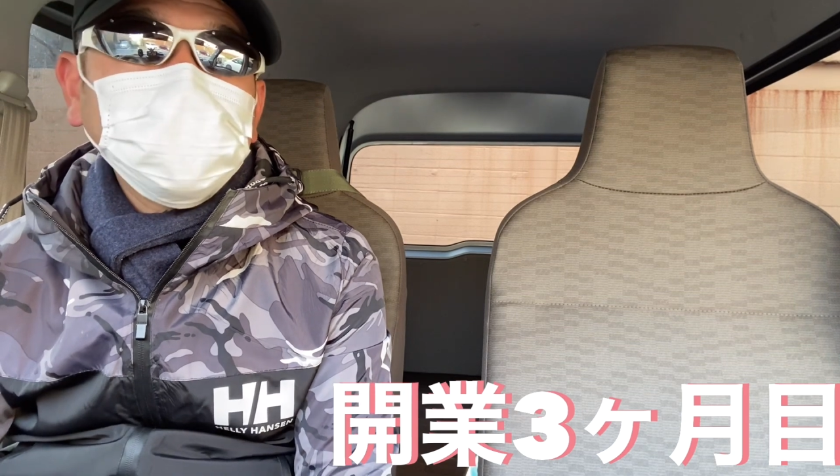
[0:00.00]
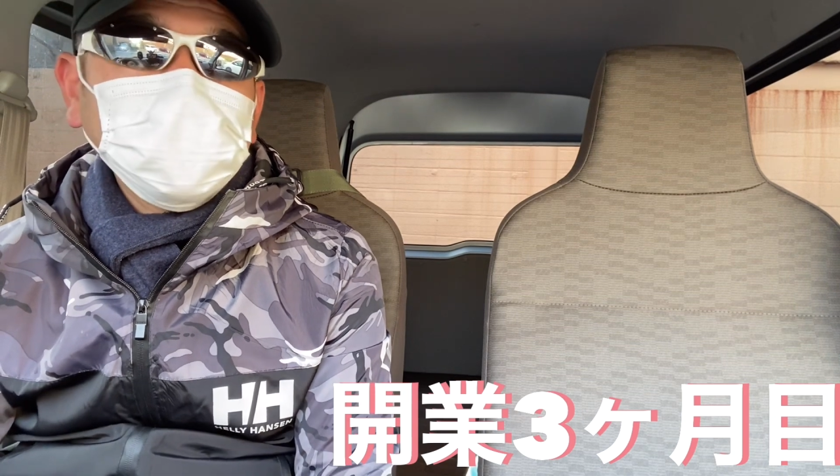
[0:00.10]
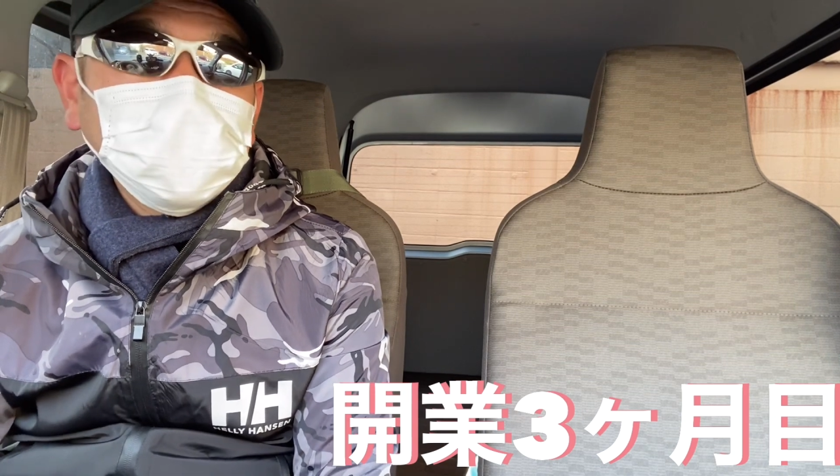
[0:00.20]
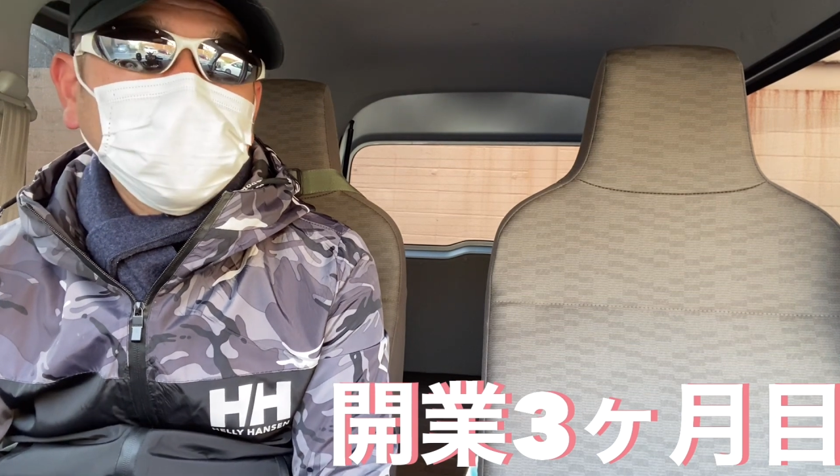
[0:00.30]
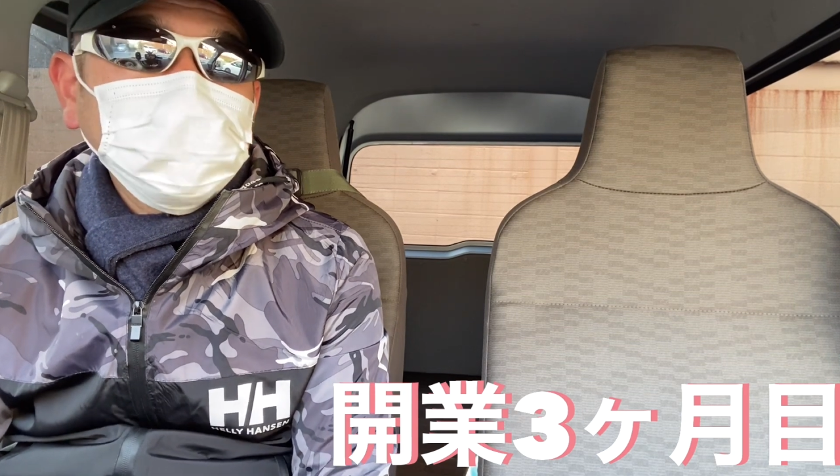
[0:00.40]

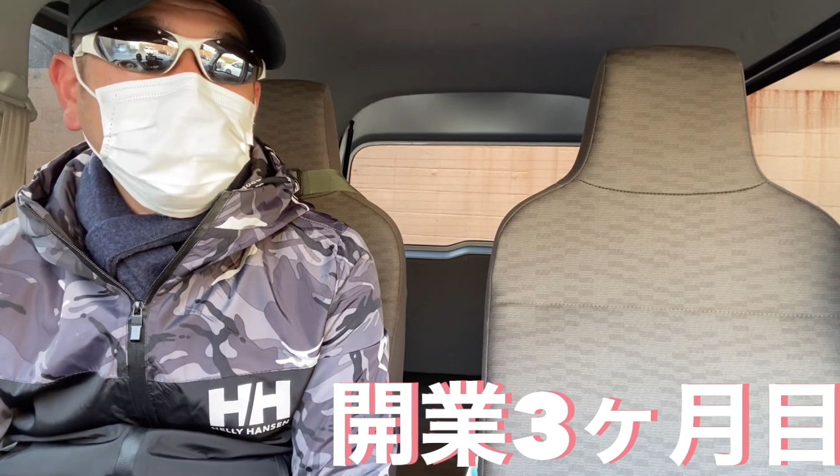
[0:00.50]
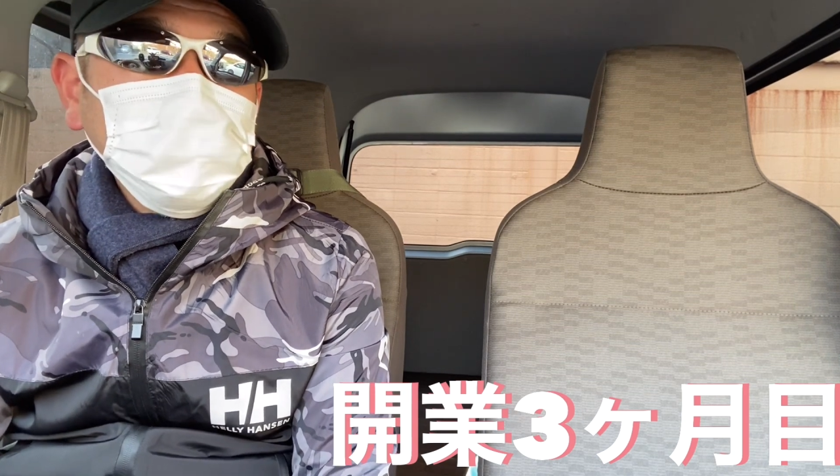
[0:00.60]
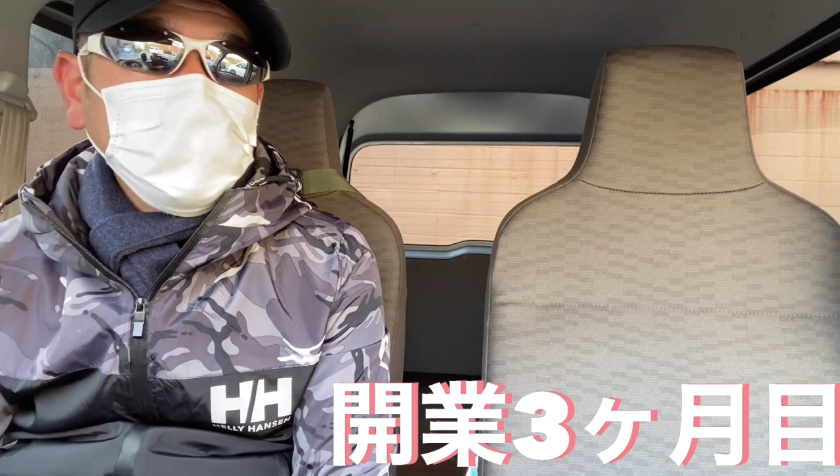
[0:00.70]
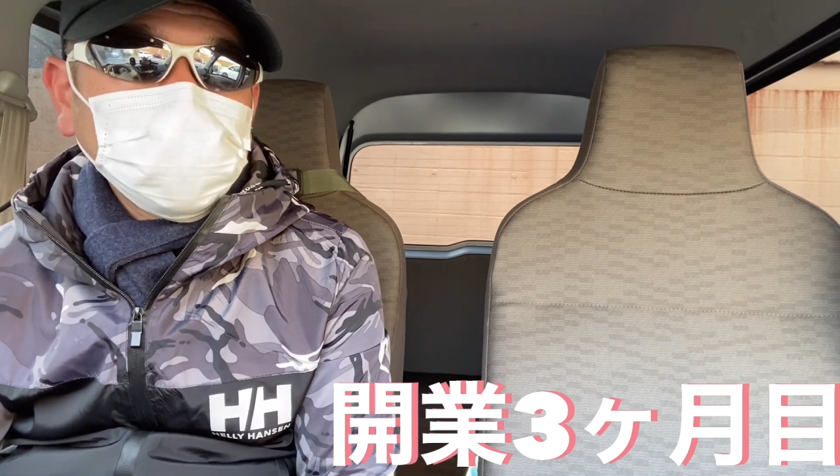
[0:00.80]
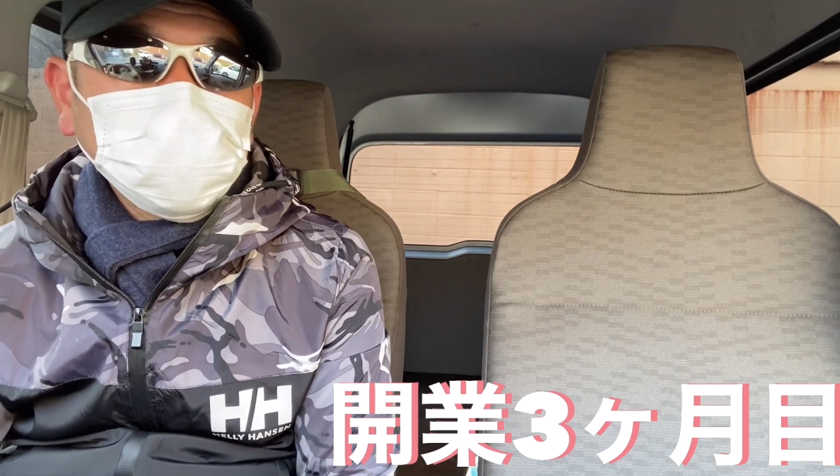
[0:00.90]
で
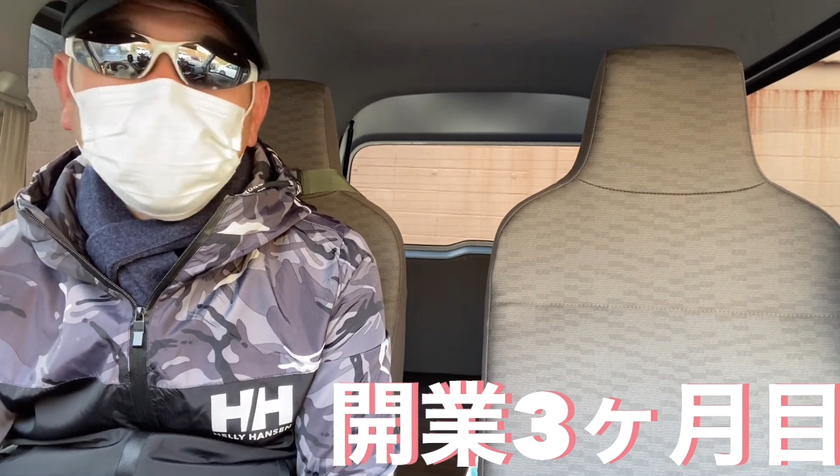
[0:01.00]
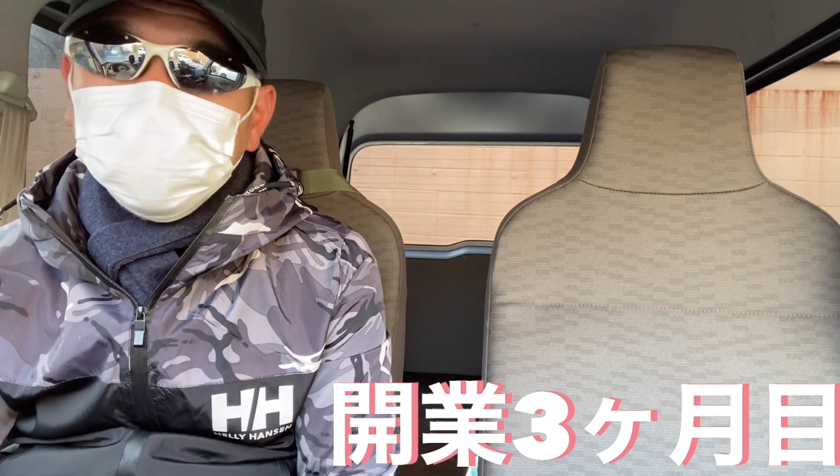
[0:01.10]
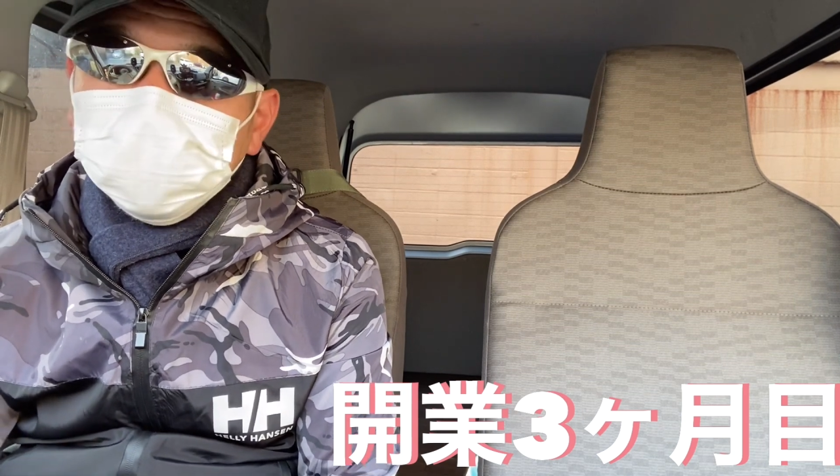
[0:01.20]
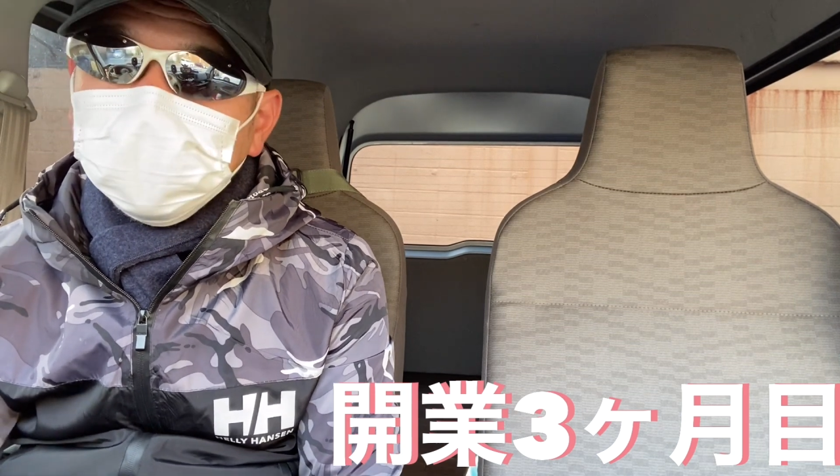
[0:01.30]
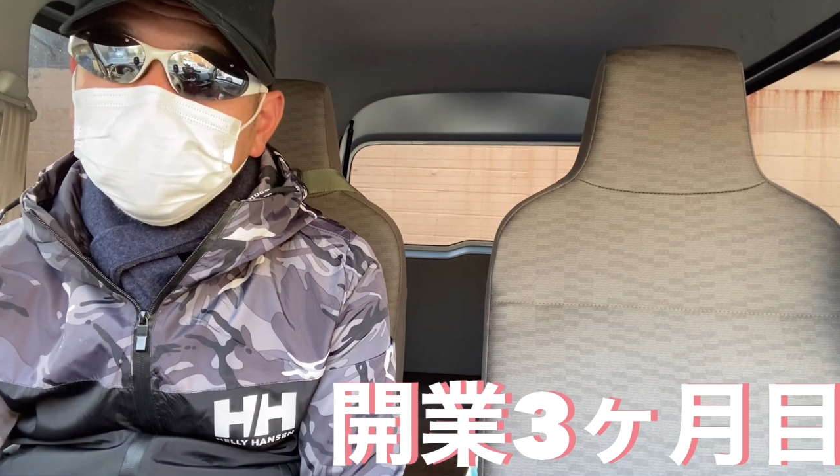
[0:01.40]

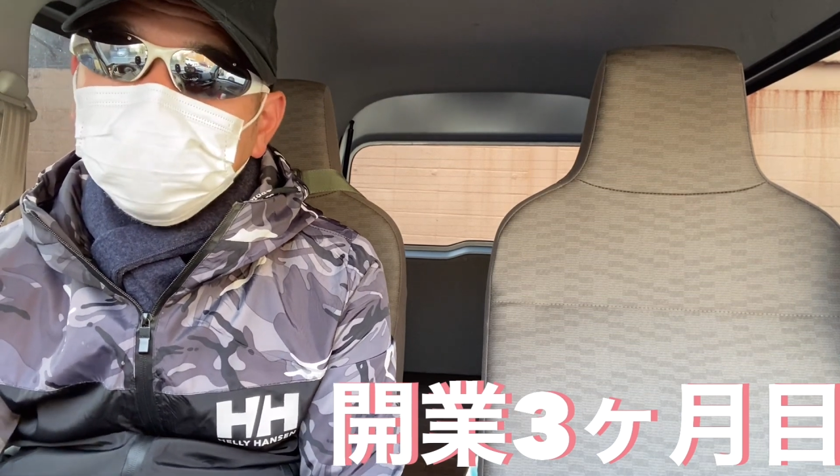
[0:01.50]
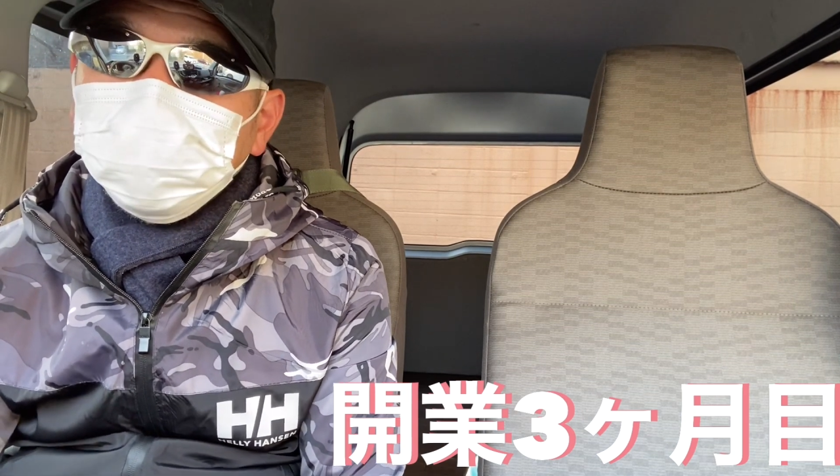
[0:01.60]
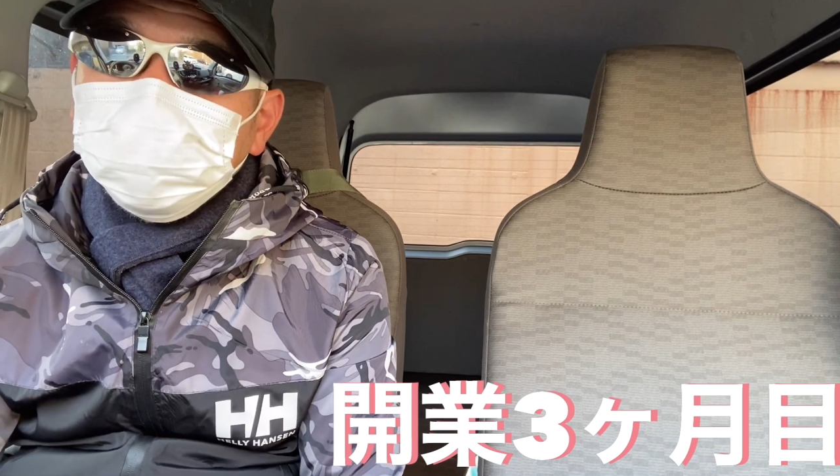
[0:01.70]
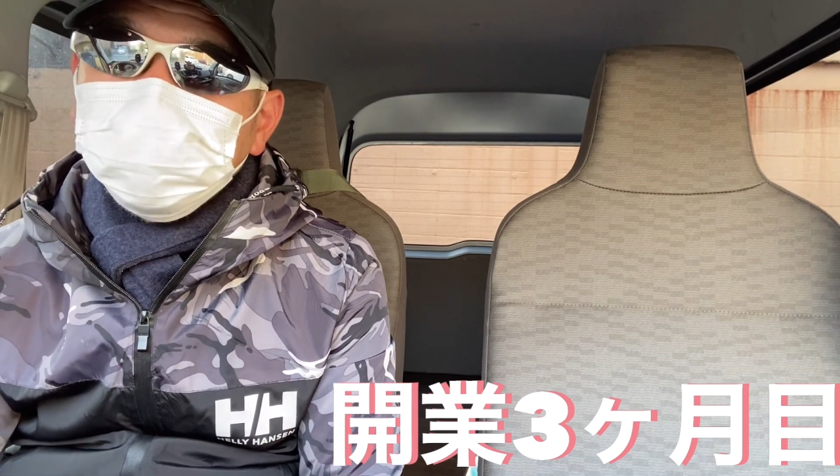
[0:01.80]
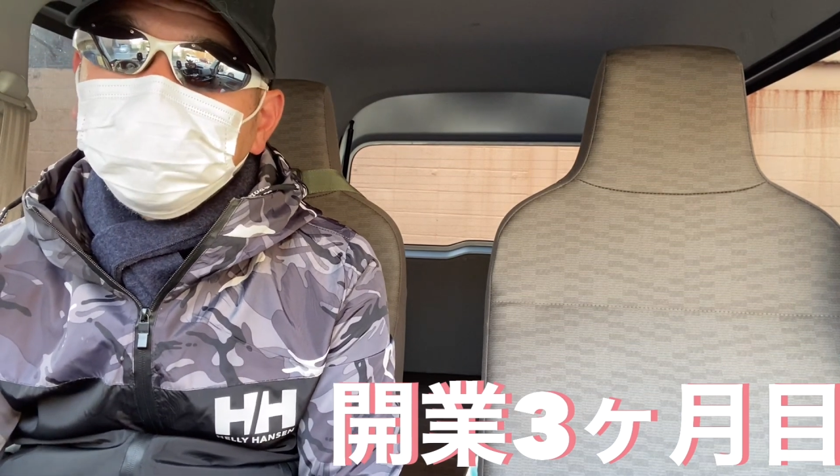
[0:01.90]
働き方
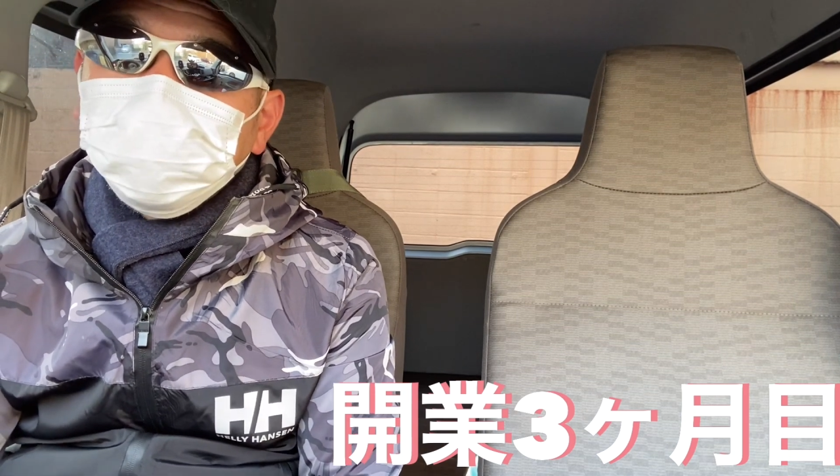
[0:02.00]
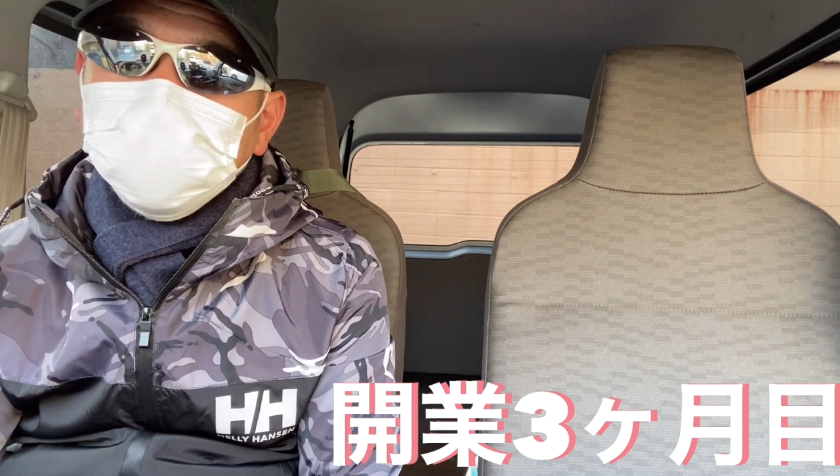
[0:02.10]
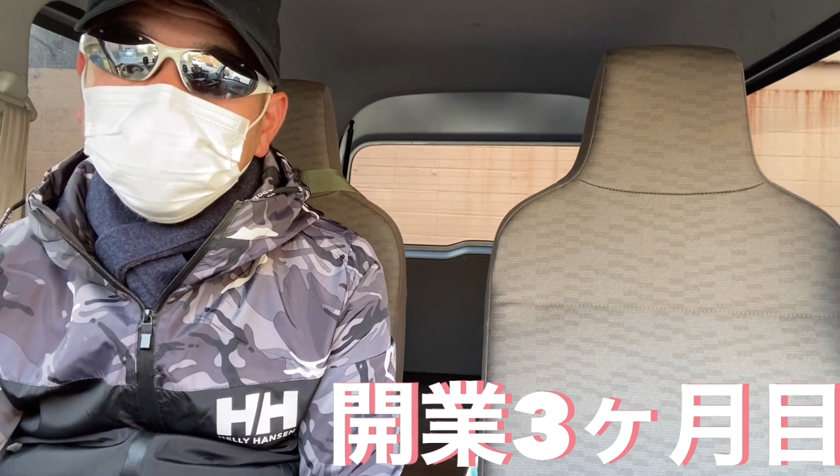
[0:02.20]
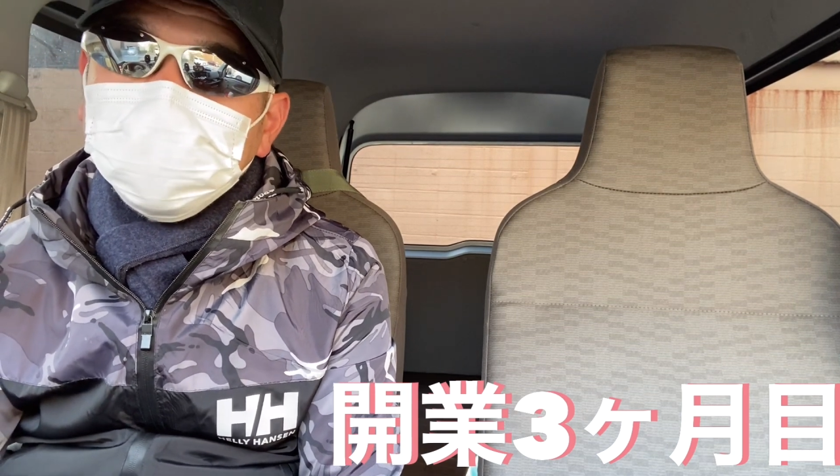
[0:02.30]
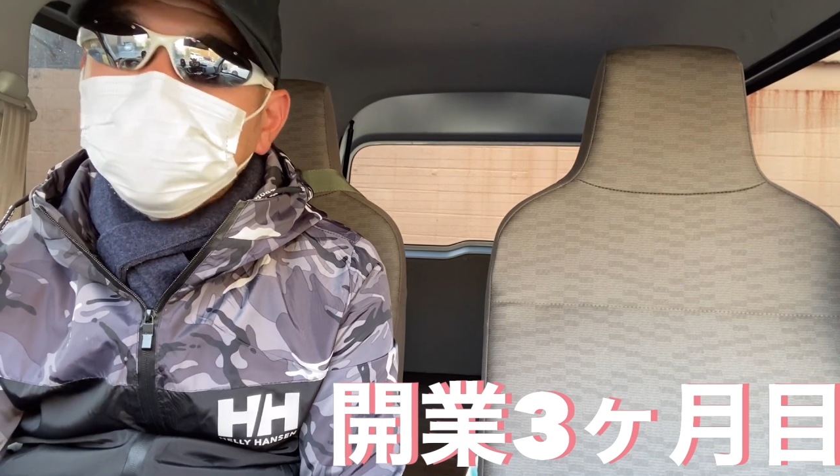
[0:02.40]
をちょっと
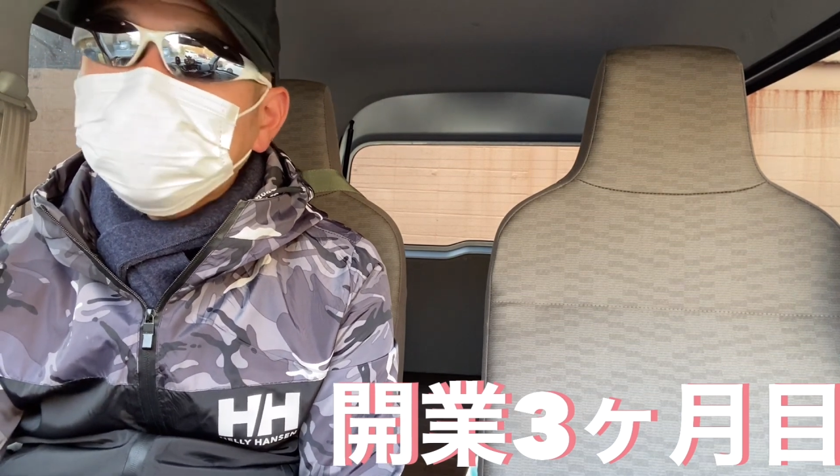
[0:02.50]
変えていき